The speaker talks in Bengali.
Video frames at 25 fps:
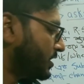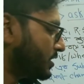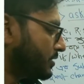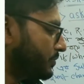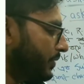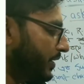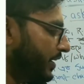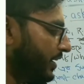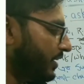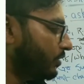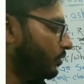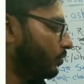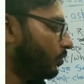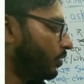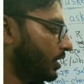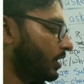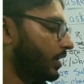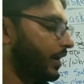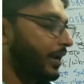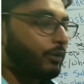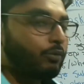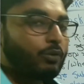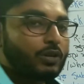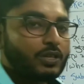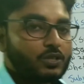আক্স মি হোয়াট
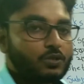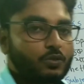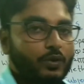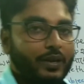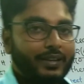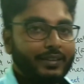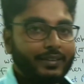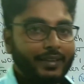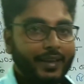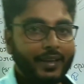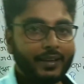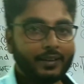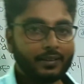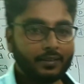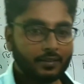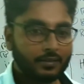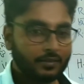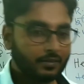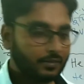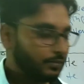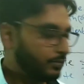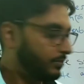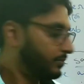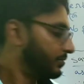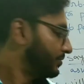আই ওয়াজ ডুইং দেন
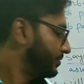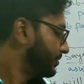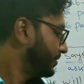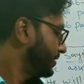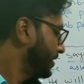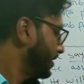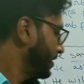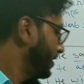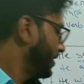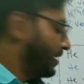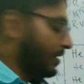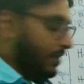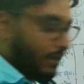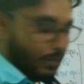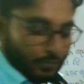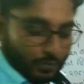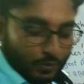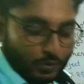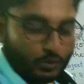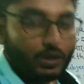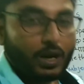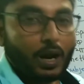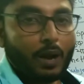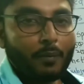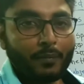
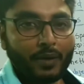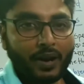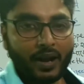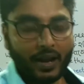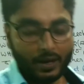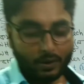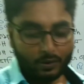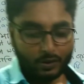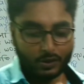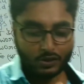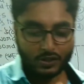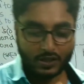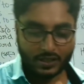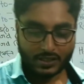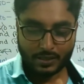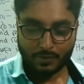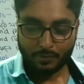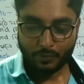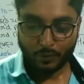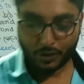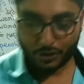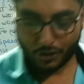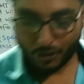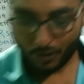বন্ধুরা আমরা আরও কিছু এক্সাম্পল